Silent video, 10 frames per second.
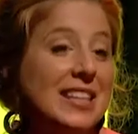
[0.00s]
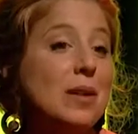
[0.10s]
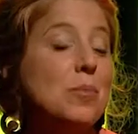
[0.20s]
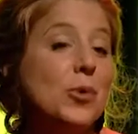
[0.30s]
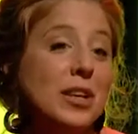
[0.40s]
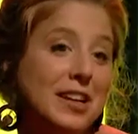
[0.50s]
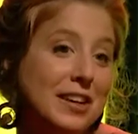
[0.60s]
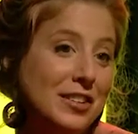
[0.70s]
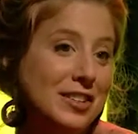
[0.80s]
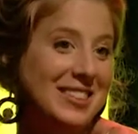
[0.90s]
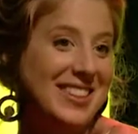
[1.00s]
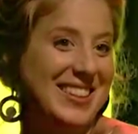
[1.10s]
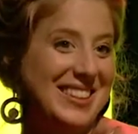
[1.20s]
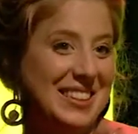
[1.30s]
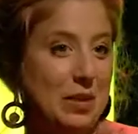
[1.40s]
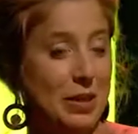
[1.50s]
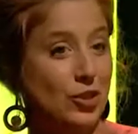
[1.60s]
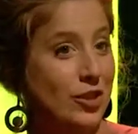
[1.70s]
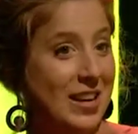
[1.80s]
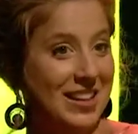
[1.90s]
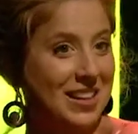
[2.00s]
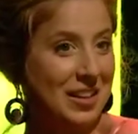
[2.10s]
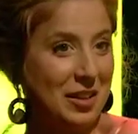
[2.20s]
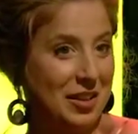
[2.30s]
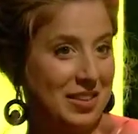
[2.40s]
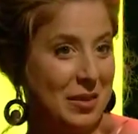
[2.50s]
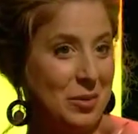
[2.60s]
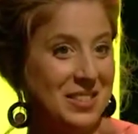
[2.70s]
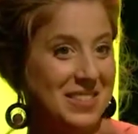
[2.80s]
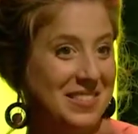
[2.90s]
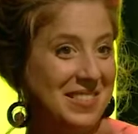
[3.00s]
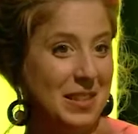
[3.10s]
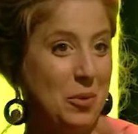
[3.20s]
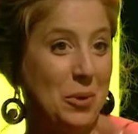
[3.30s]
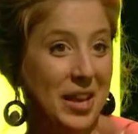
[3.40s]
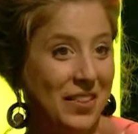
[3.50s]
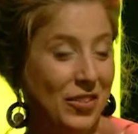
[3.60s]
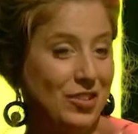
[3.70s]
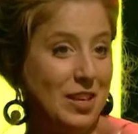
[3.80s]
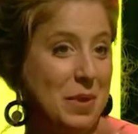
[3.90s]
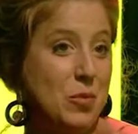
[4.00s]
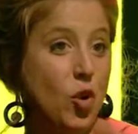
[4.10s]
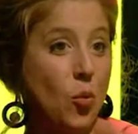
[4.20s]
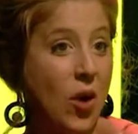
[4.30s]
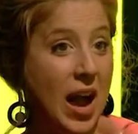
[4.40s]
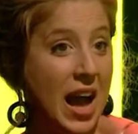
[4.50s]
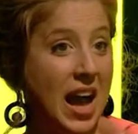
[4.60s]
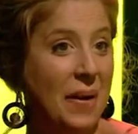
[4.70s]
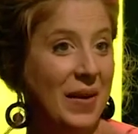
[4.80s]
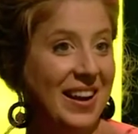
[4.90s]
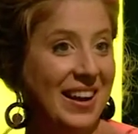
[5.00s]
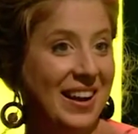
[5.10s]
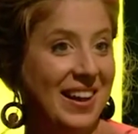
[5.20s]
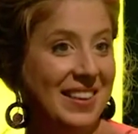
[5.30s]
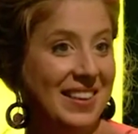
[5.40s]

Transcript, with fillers: están muy lejos del personaje que, estamos, que estamos viendo, o sea, mismo cómo habla.